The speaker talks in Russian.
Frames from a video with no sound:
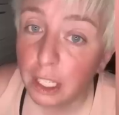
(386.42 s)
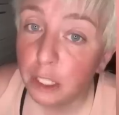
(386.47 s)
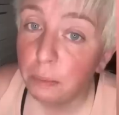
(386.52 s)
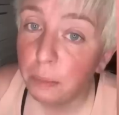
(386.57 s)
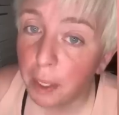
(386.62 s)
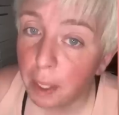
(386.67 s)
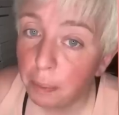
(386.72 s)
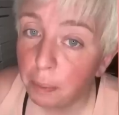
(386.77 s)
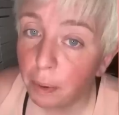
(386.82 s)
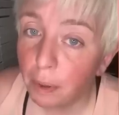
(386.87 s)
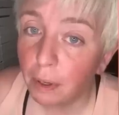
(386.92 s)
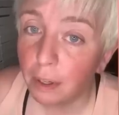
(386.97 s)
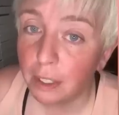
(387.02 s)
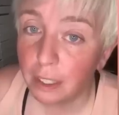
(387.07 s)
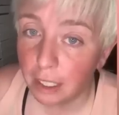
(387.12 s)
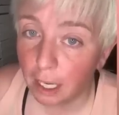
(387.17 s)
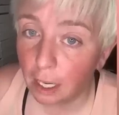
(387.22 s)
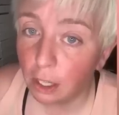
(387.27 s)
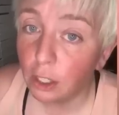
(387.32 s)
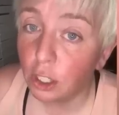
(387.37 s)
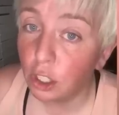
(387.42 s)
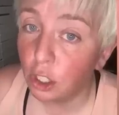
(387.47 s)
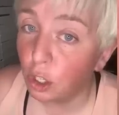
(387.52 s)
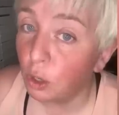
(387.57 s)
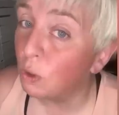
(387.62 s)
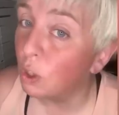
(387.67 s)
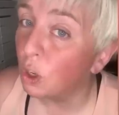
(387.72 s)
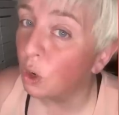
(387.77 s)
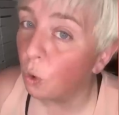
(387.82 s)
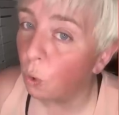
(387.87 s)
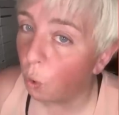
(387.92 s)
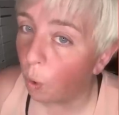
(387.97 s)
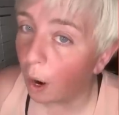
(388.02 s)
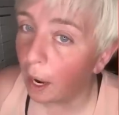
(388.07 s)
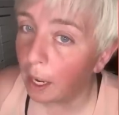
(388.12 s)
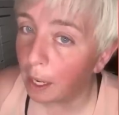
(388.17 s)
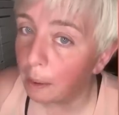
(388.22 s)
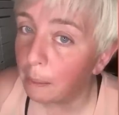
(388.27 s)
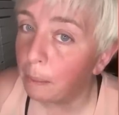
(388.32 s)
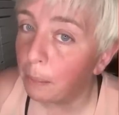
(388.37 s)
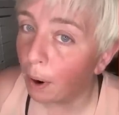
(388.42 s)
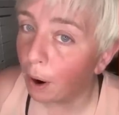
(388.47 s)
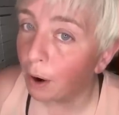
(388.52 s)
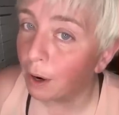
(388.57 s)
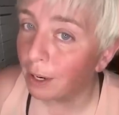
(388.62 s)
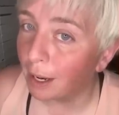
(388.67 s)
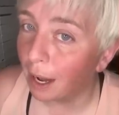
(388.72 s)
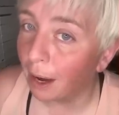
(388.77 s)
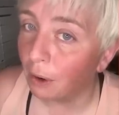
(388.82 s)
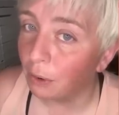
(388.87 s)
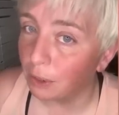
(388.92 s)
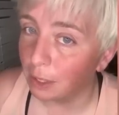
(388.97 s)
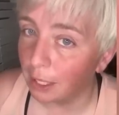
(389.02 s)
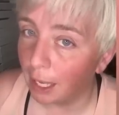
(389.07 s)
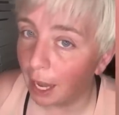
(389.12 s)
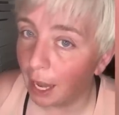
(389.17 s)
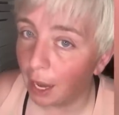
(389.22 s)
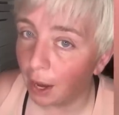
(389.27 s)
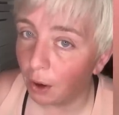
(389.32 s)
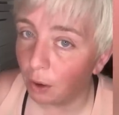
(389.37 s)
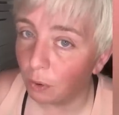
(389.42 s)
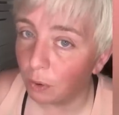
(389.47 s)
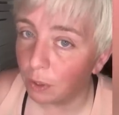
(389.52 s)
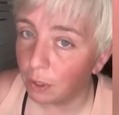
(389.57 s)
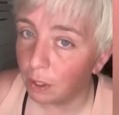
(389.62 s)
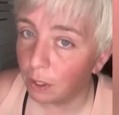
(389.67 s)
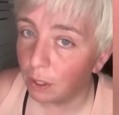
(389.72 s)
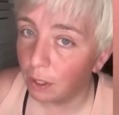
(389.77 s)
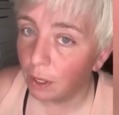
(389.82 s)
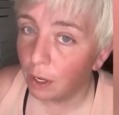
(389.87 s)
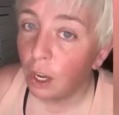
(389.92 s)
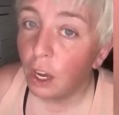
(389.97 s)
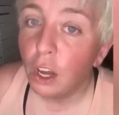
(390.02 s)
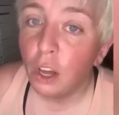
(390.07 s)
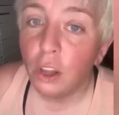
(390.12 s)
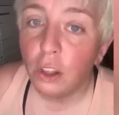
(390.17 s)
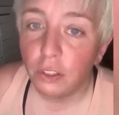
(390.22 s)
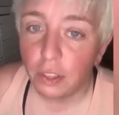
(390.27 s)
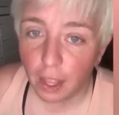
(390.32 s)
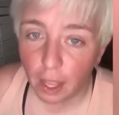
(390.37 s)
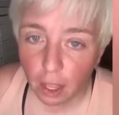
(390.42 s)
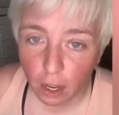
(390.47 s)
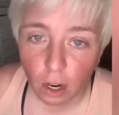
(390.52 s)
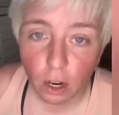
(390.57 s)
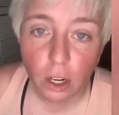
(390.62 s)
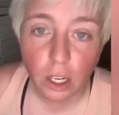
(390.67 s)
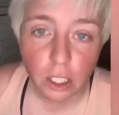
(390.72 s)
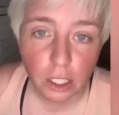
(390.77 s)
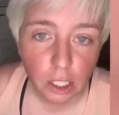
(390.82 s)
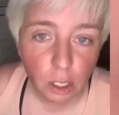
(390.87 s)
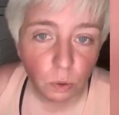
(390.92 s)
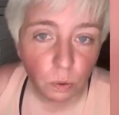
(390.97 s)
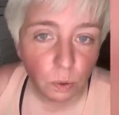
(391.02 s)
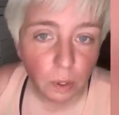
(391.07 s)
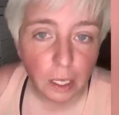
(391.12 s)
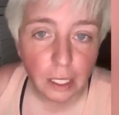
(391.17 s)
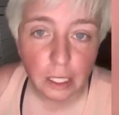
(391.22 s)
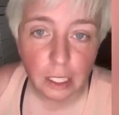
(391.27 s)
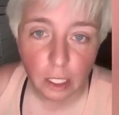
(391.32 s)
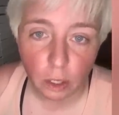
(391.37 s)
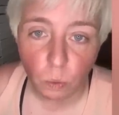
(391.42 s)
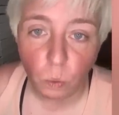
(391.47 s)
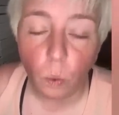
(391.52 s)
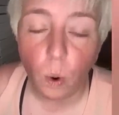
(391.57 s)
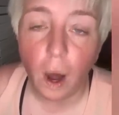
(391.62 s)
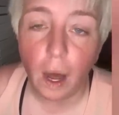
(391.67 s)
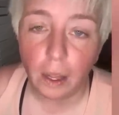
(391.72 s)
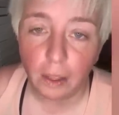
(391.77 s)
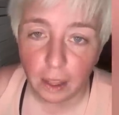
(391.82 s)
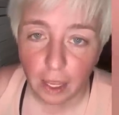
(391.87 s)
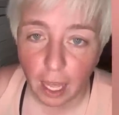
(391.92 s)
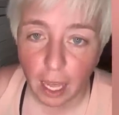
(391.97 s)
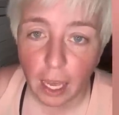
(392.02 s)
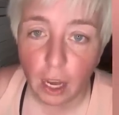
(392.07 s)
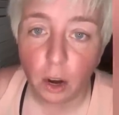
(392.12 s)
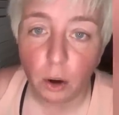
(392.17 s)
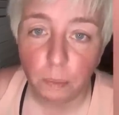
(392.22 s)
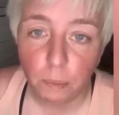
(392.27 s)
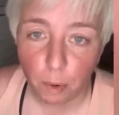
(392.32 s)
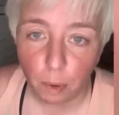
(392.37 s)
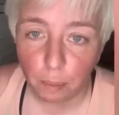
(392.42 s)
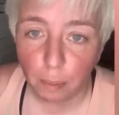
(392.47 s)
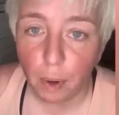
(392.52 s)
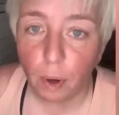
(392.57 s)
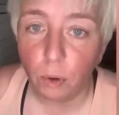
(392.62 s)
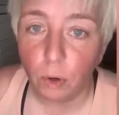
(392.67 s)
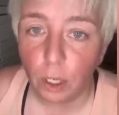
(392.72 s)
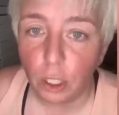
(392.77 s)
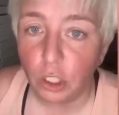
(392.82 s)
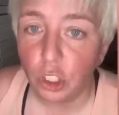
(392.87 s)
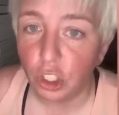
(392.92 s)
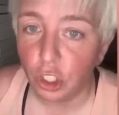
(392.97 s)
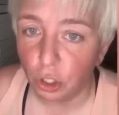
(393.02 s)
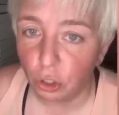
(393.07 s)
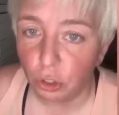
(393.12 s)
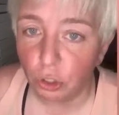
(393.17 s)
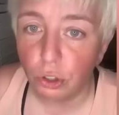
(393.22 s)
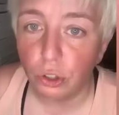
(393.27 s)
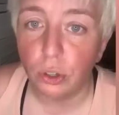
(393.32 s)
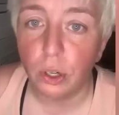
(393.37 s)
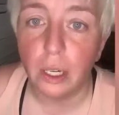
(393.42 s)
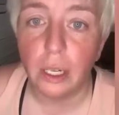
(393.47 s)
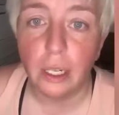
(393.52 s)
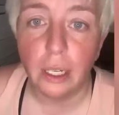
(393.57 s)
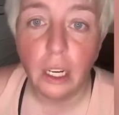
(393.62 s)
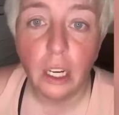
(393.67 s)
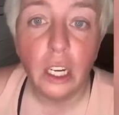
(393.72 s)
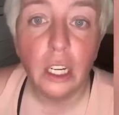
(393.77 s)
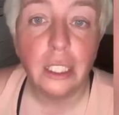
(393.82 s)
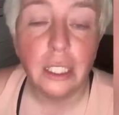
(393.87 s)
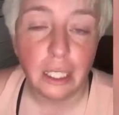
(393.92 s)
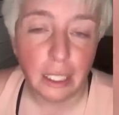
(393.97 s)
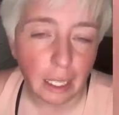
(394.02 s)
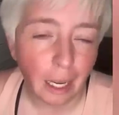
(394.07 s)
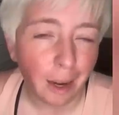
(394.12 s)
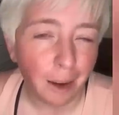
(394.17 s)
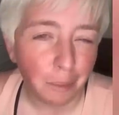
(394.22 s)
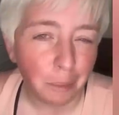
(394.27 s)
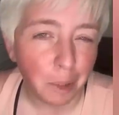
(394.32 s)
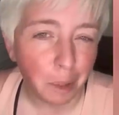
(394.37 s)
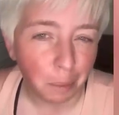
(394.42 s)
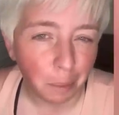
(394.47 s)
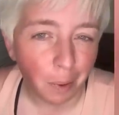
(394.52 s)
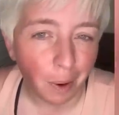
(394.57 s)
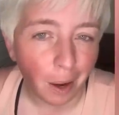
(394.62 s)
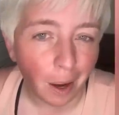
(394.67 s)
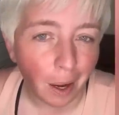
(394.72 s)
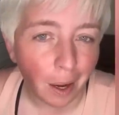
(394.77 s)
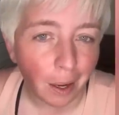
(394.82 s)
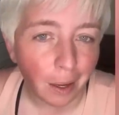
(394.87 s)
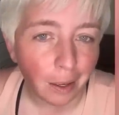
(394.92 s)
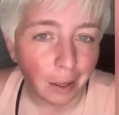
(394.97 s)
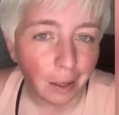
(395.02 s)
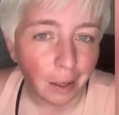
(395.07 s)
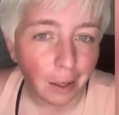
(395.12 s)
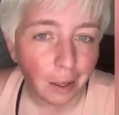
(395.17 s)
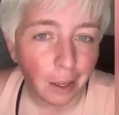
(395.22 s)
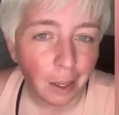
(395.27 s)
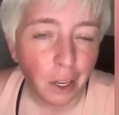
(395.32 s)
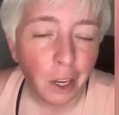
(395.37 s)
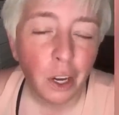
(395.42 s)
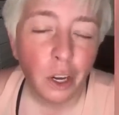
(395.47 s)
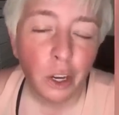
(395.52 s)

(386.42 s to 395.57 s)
Эти люди говорят все, даже не притворяясь. Есть веская причина, по которой они призывают детей приходить на гордость